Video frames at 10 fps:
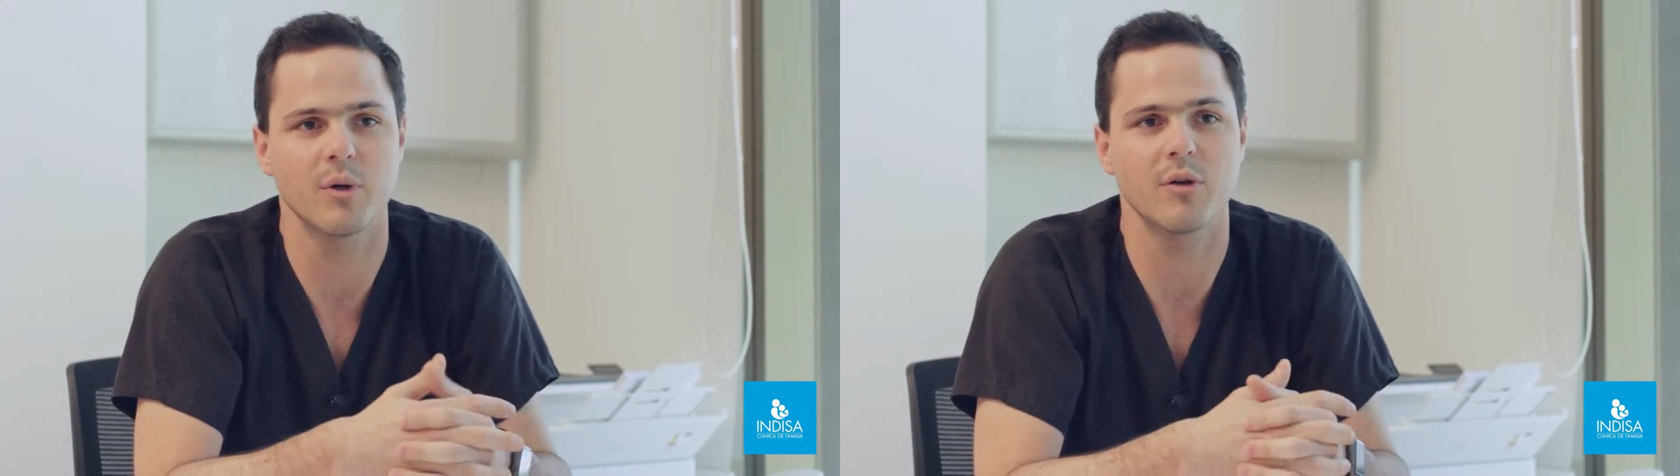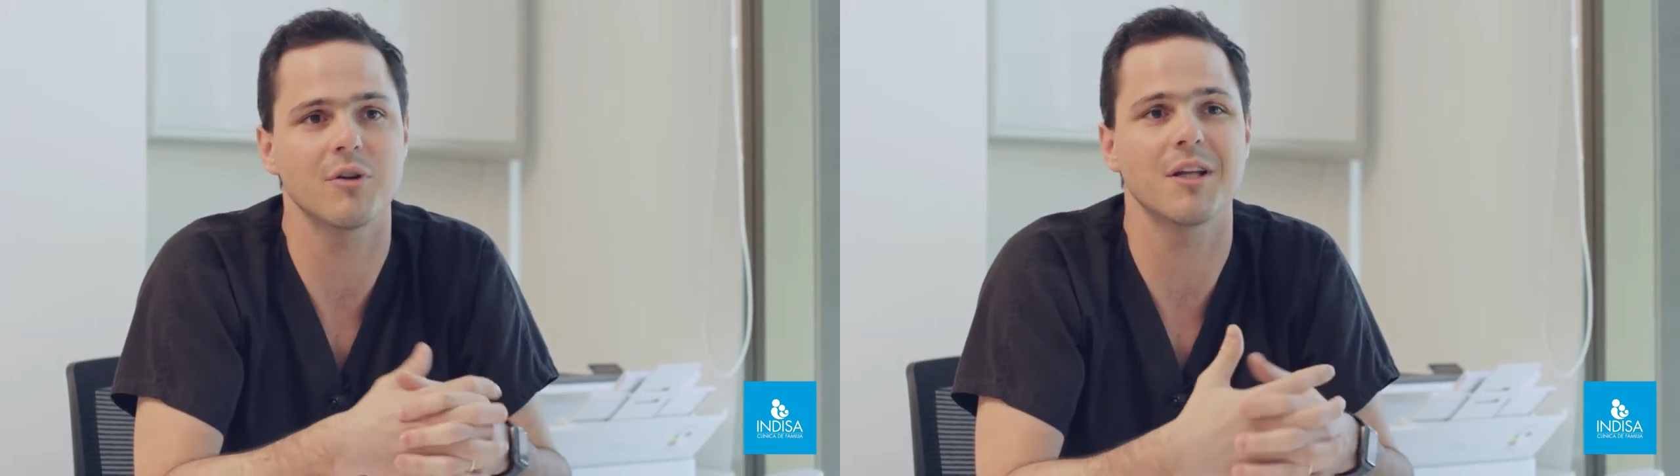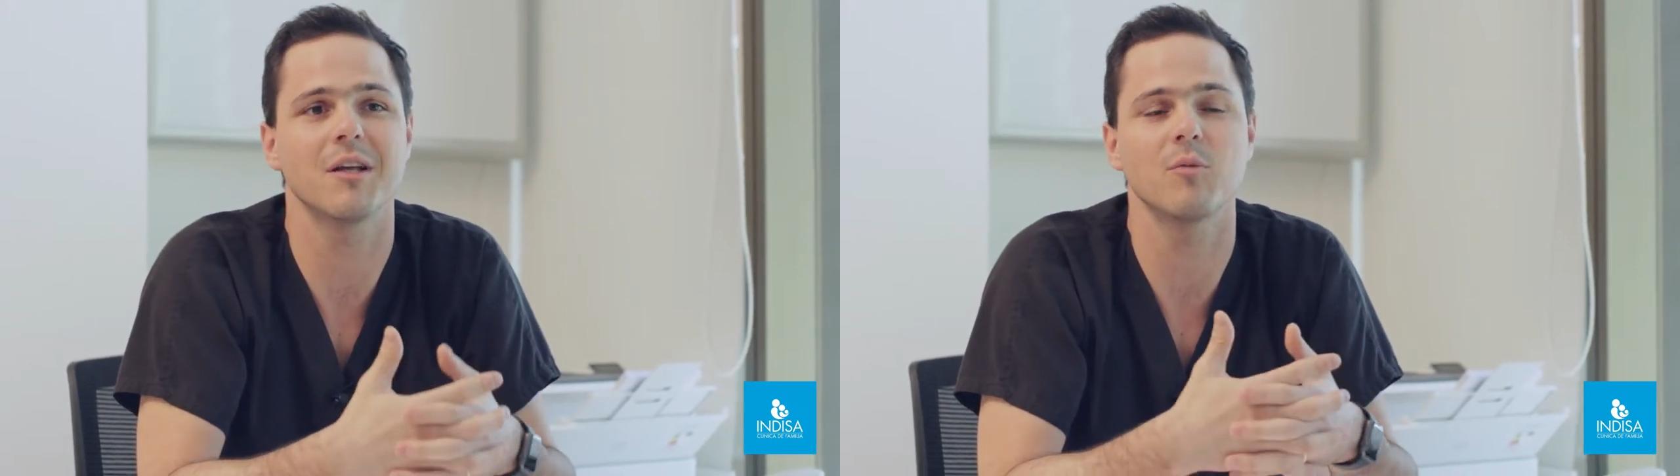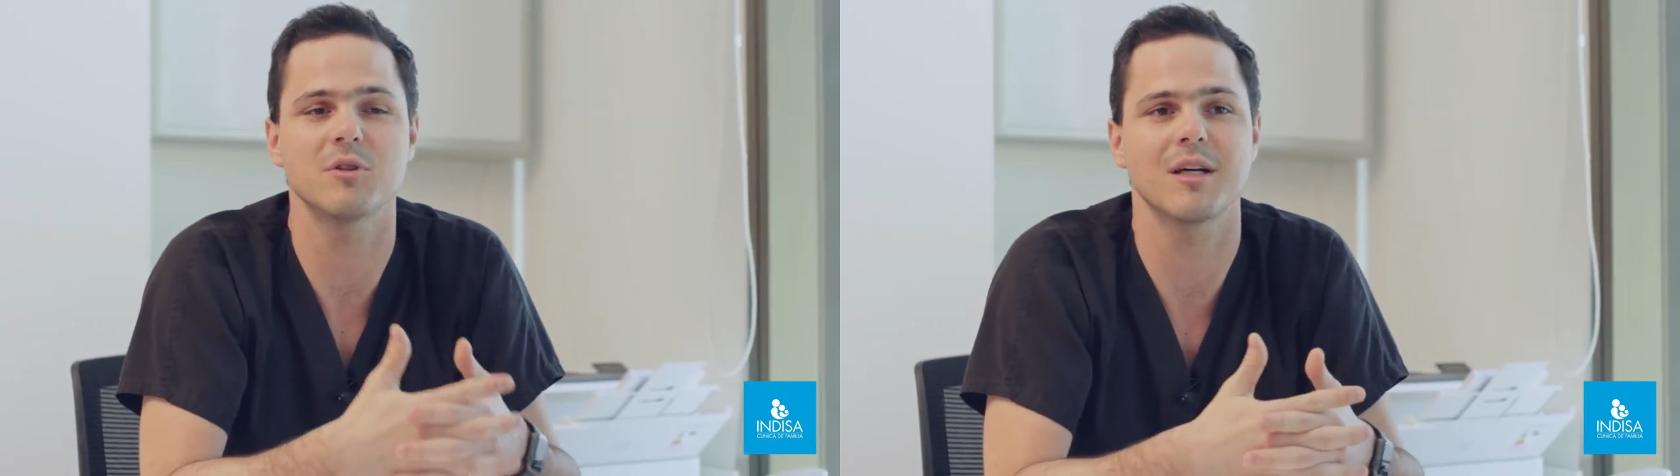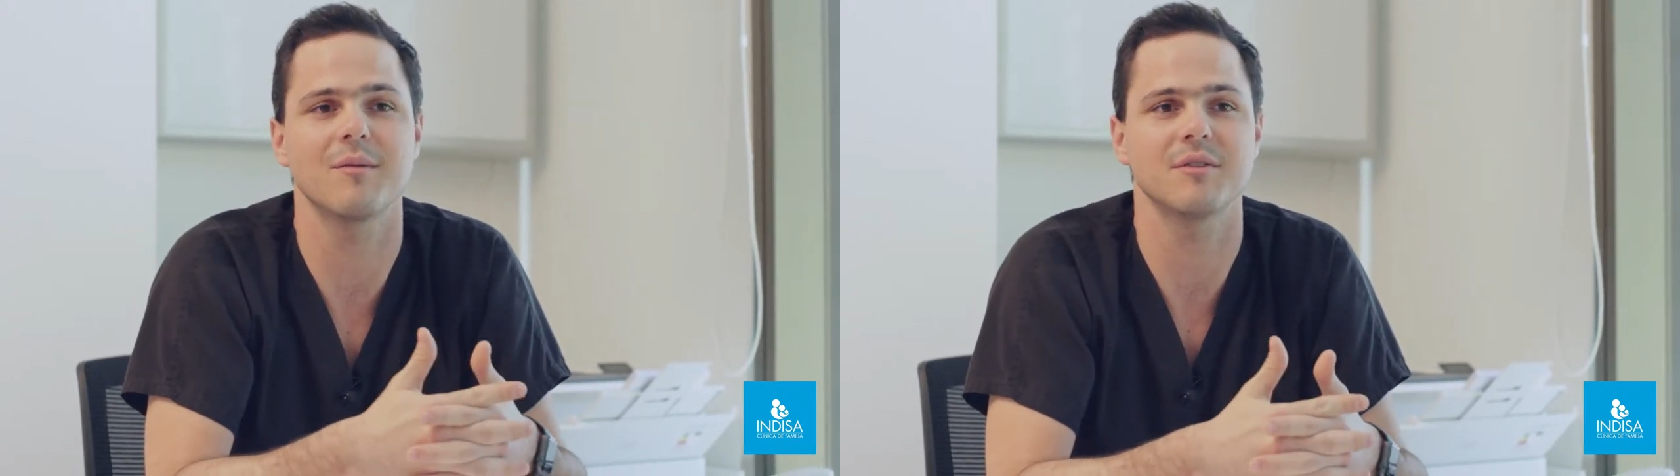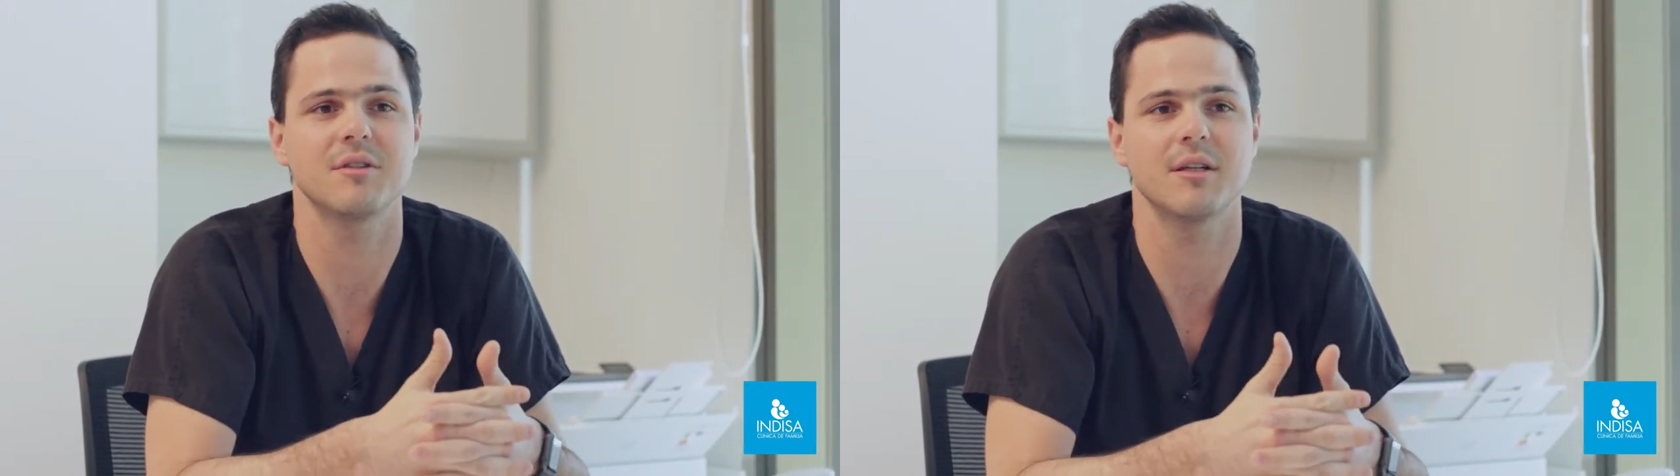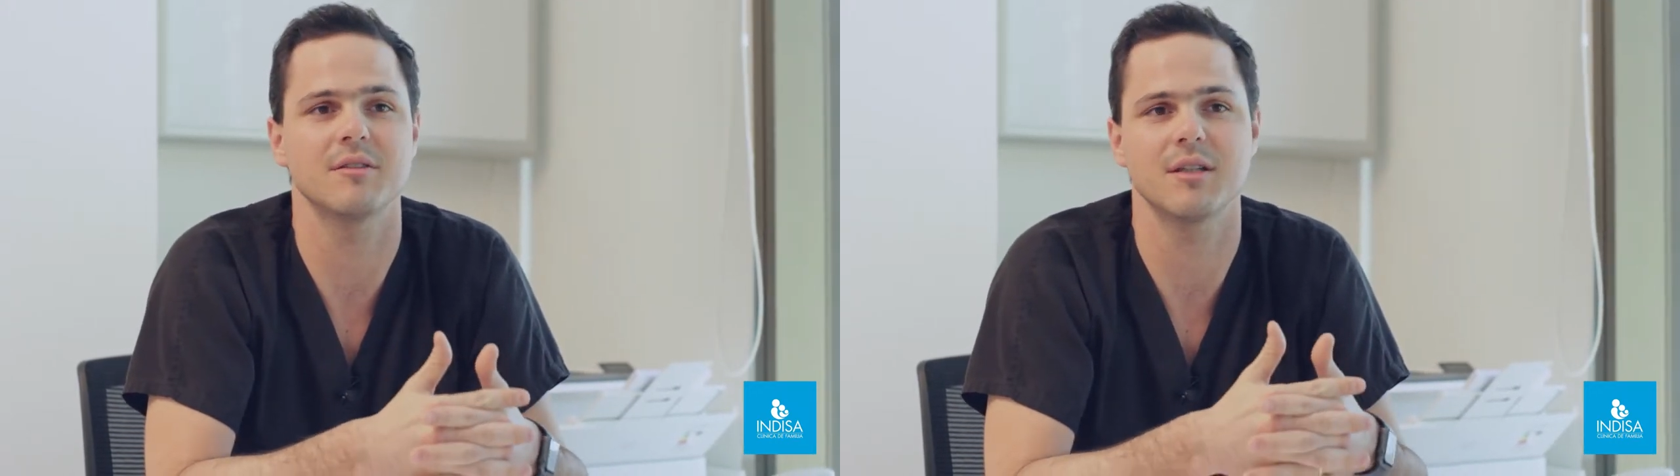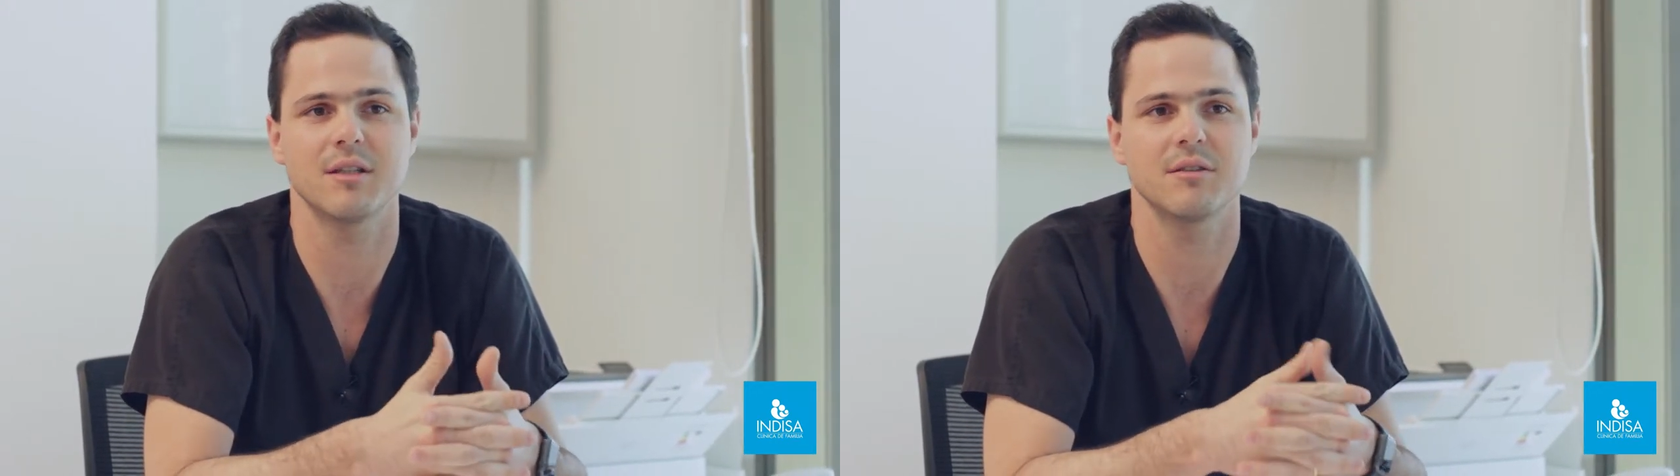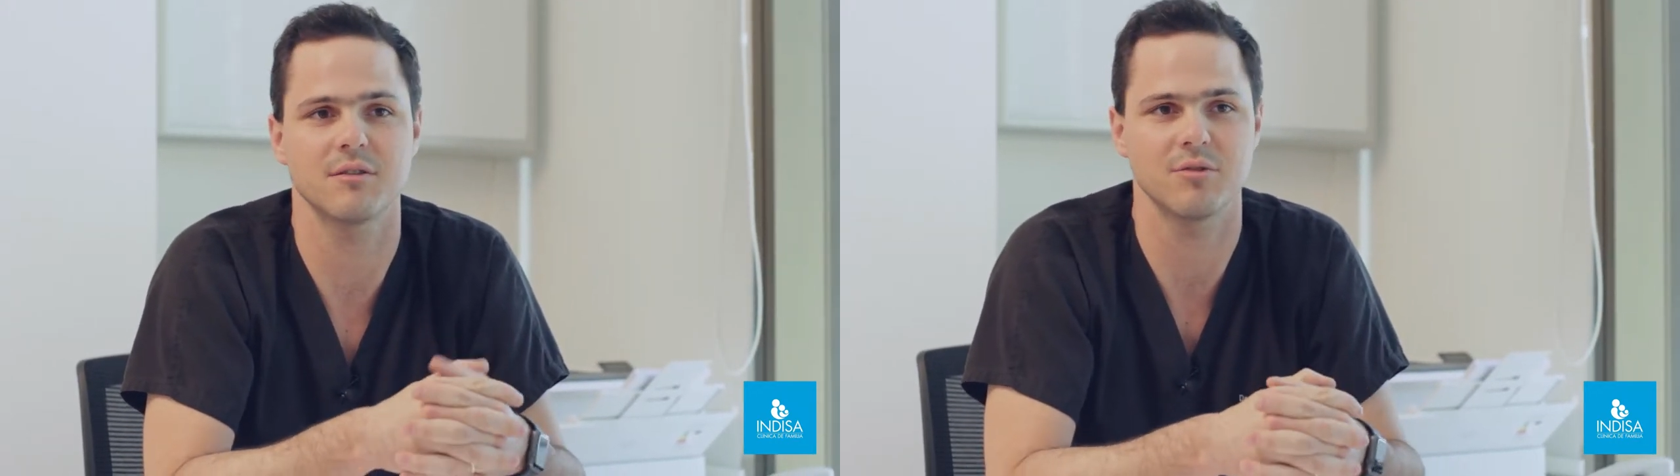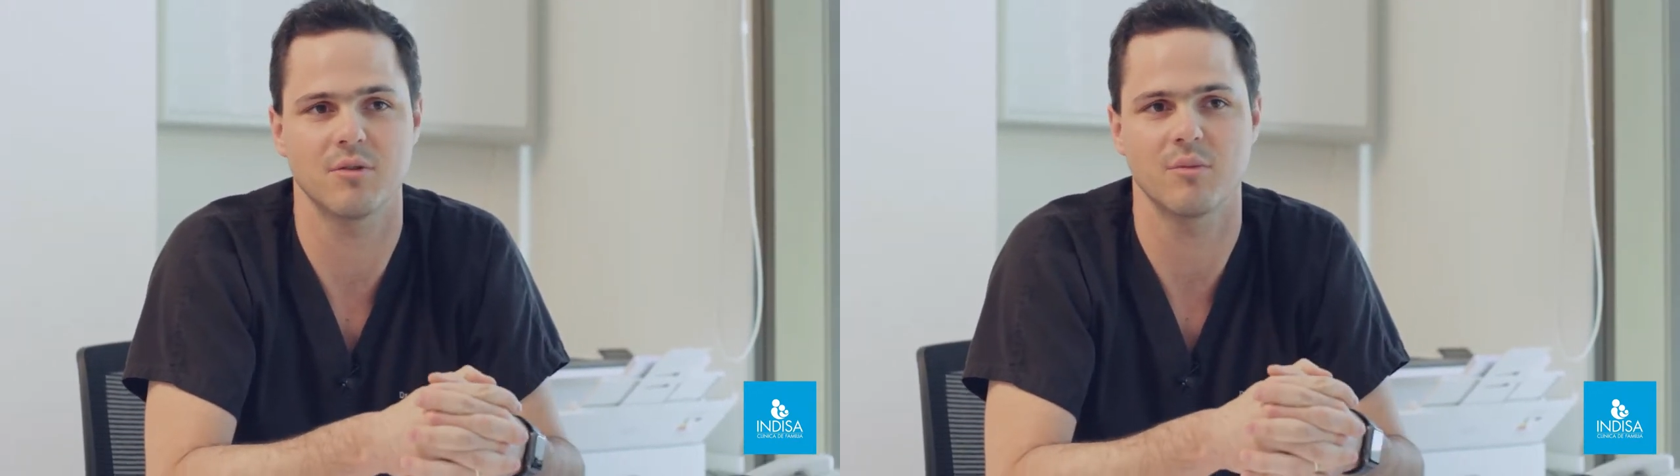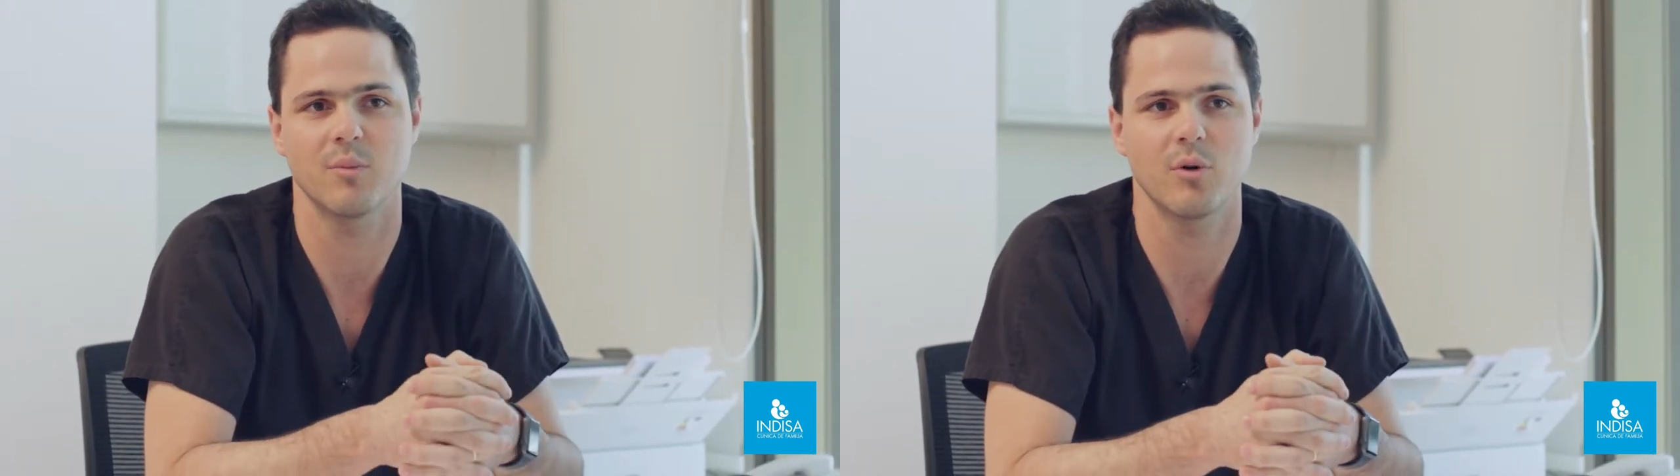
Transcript: porque no tiene mucha capacidad de cicatrización.